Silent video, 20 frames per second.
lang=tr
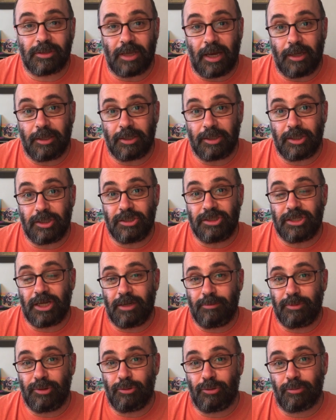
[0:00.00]
yani ikinci
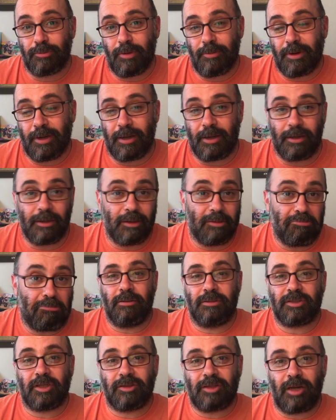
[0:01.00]
el biliyorum ama hani
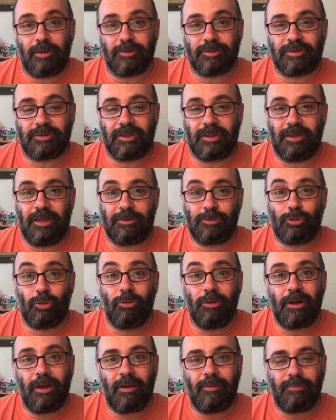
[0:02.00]
e, satar mısın dediler.
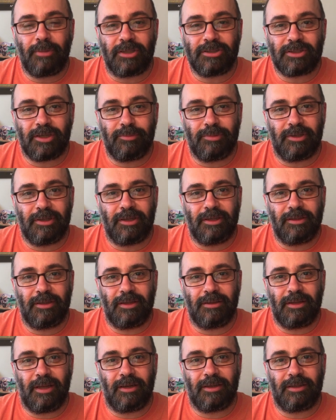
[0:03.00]
Sonra başka birileri
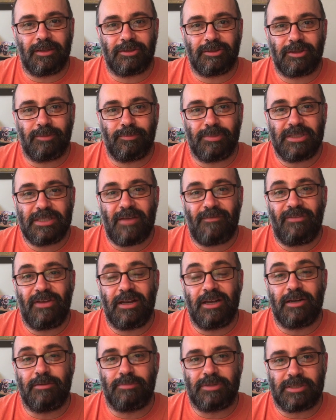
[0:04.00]
dediler ki işte bize
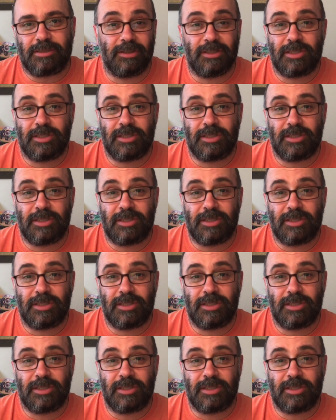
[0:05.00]
verir misin?